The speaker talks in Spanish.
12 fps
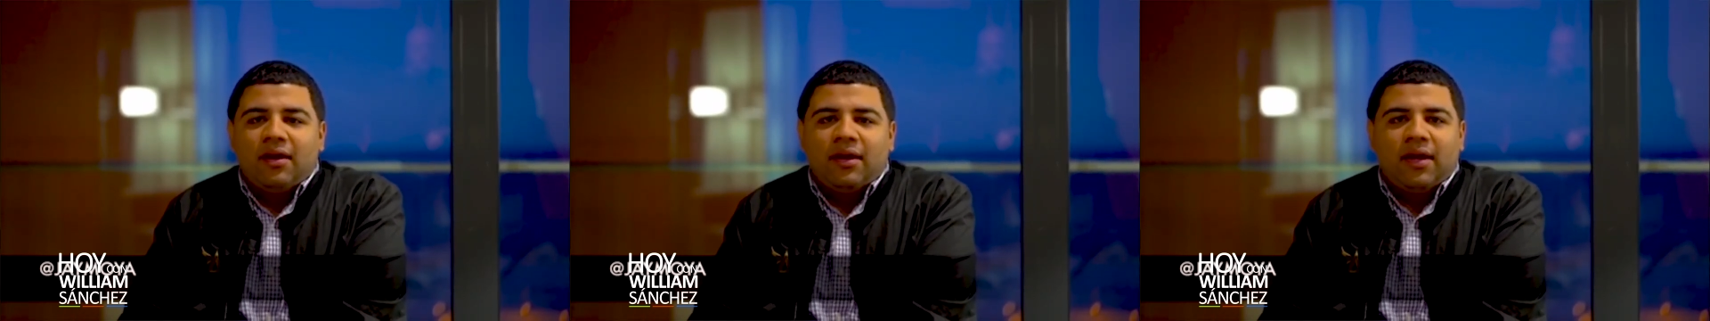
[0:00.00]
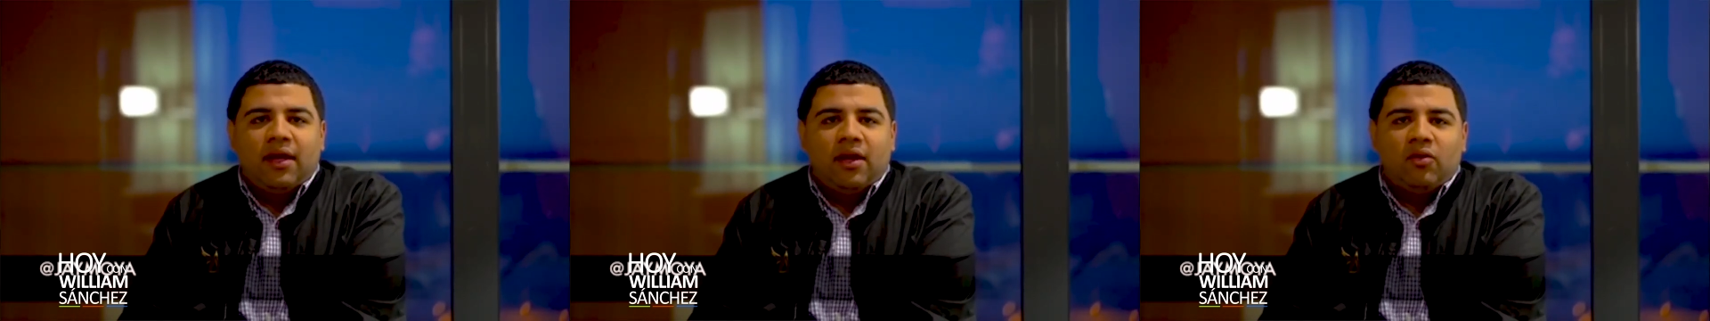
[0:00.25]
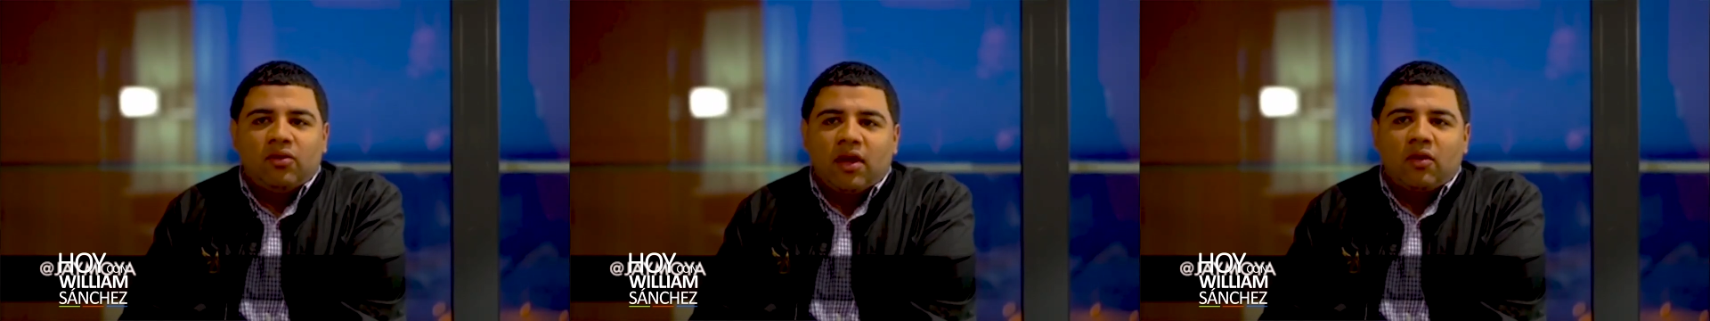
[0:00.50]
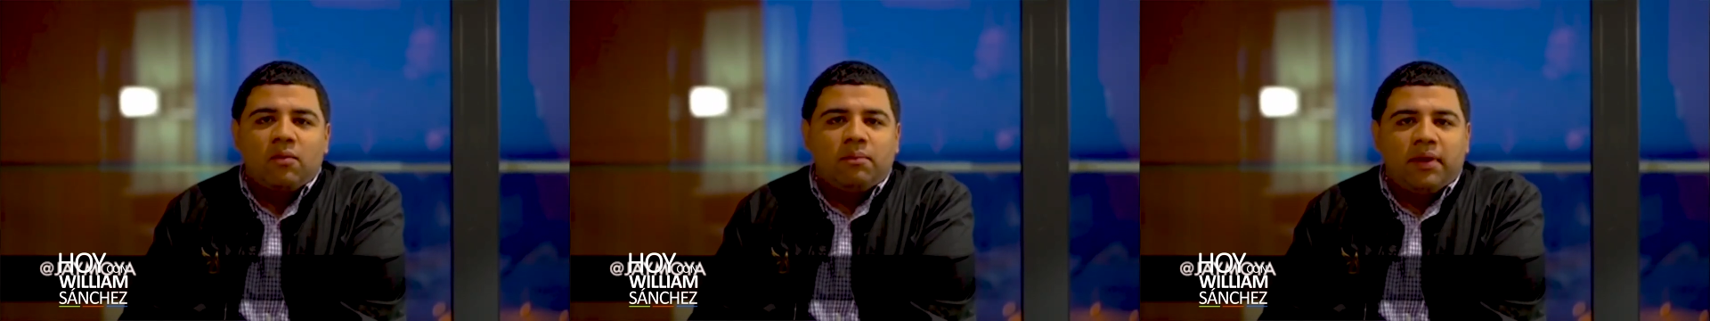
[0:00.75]
que le gusta
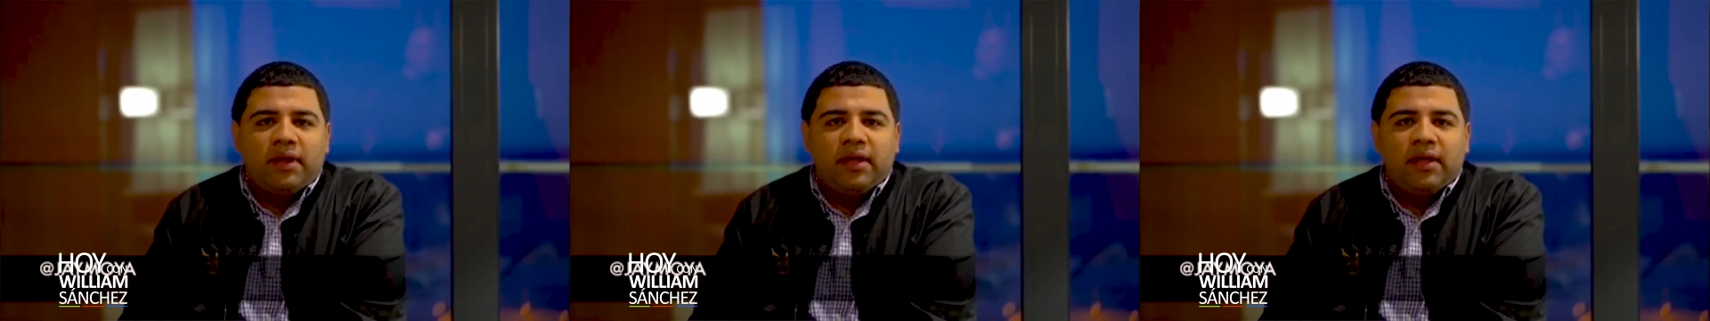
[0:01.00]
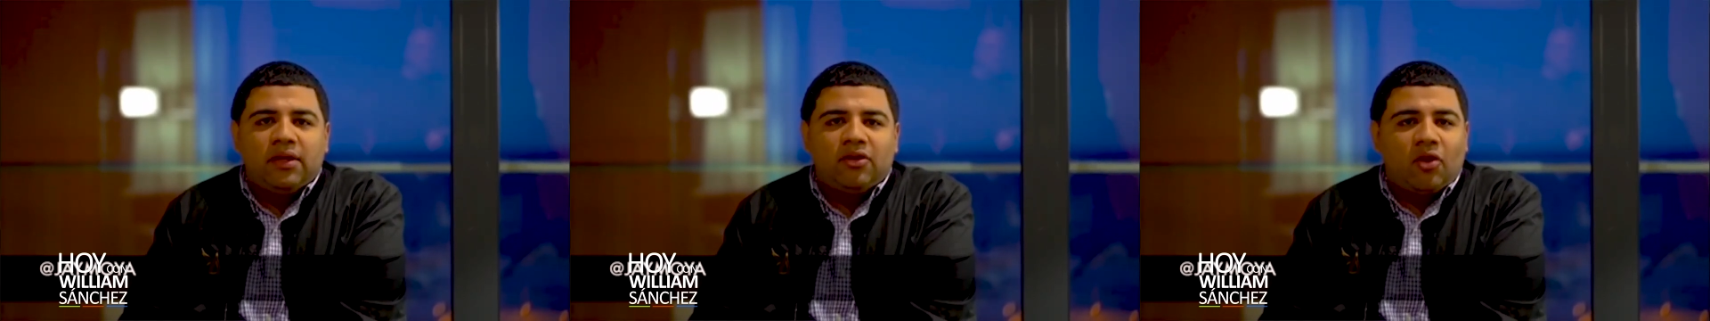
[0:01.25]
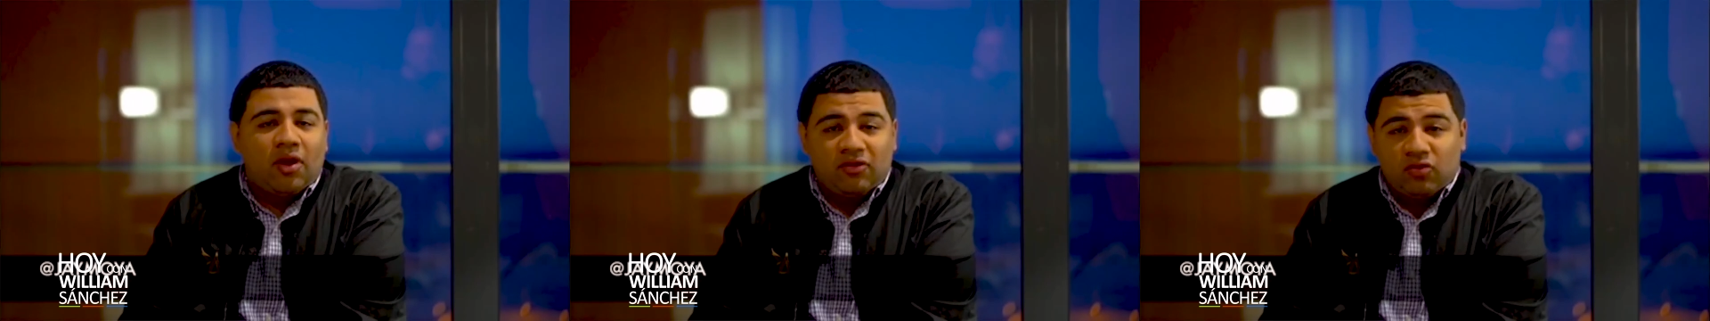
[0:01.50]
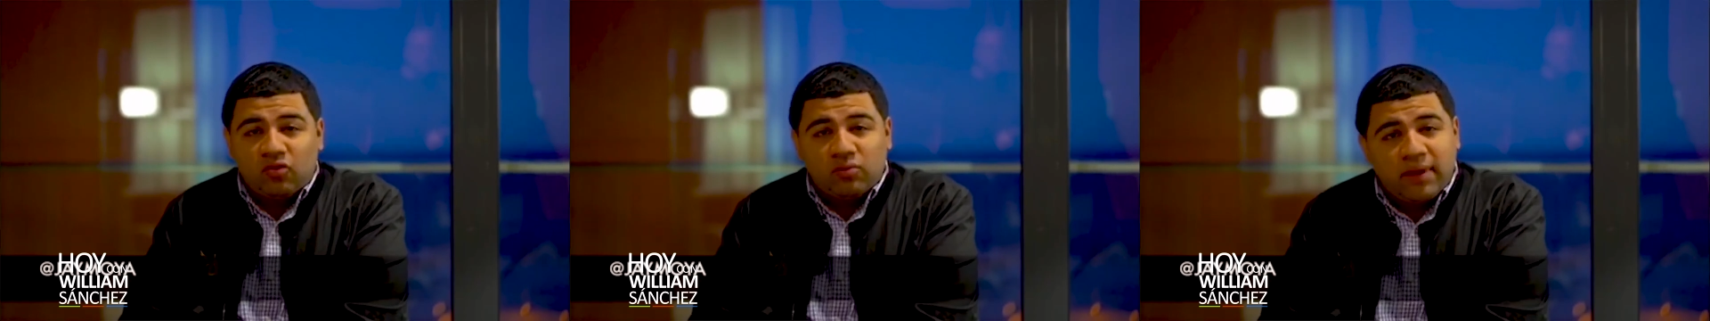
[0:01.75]
cumplir todas
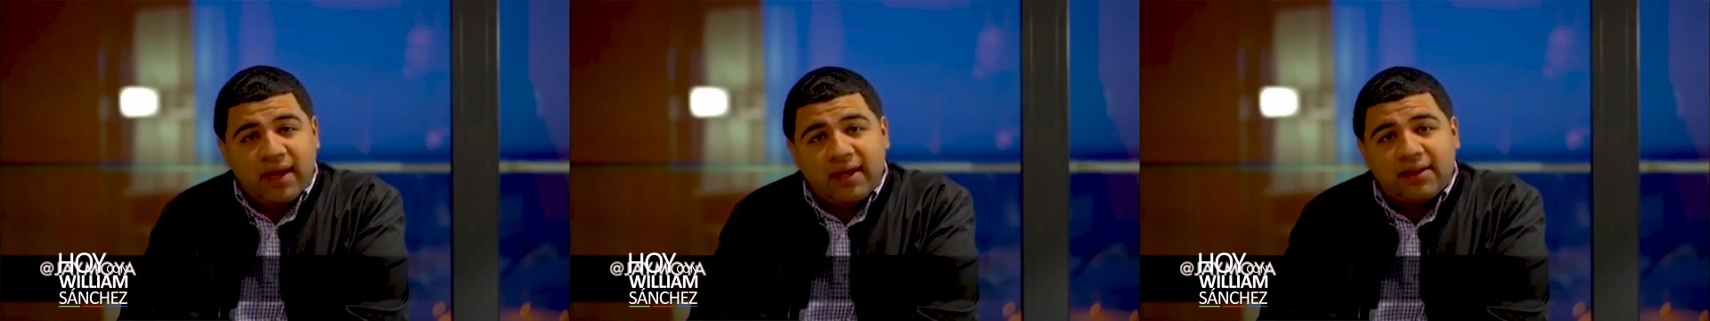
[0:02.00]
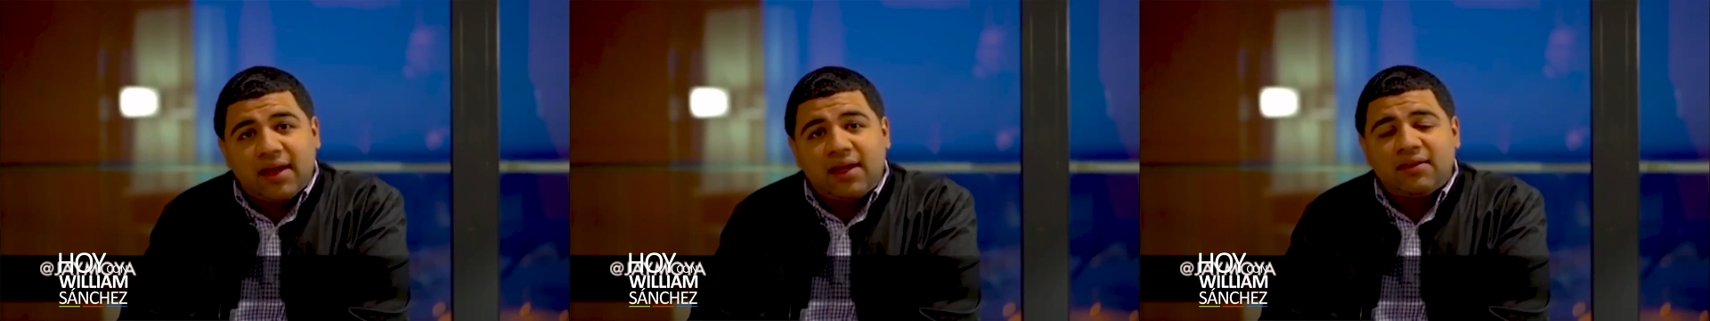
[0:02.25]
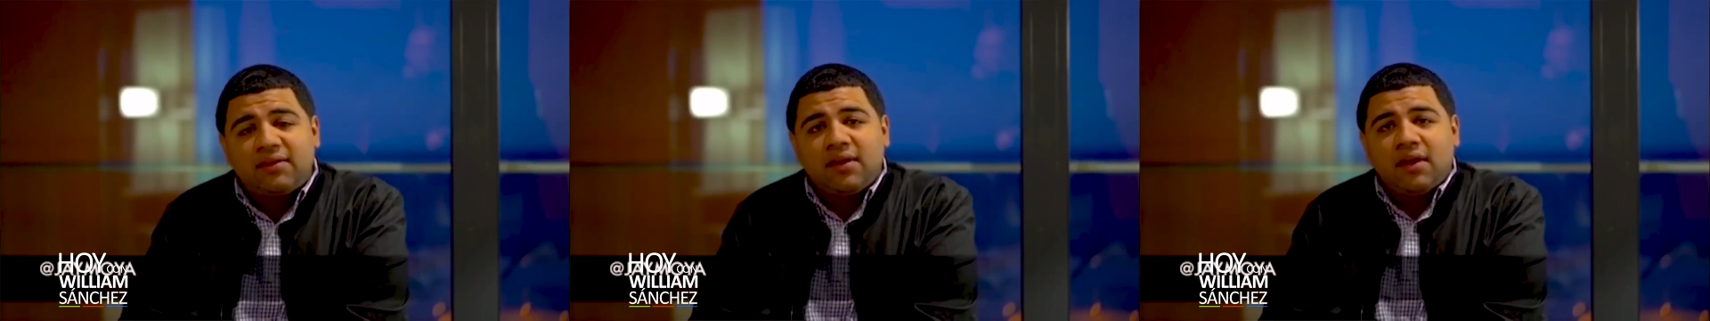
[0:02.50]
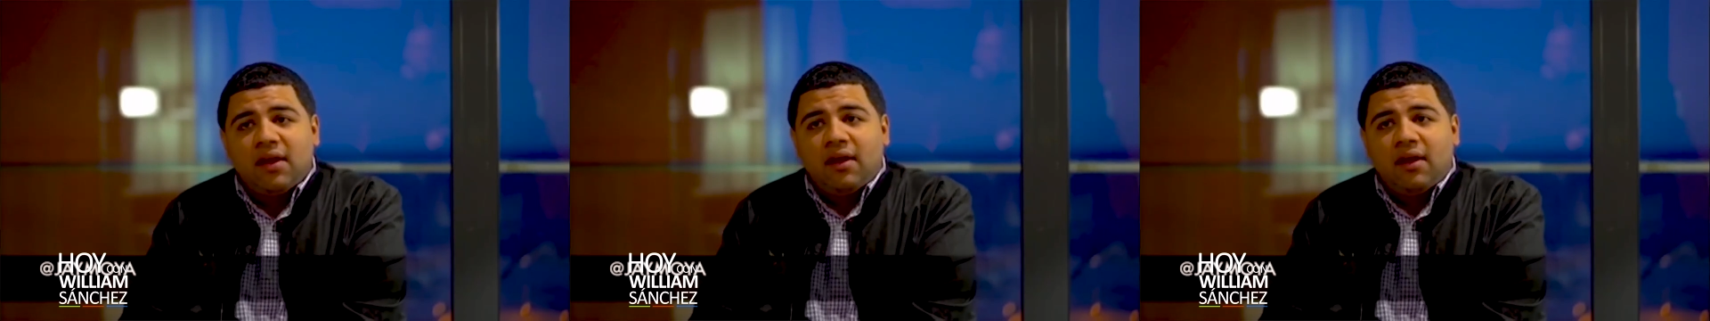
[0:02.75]
sus metas.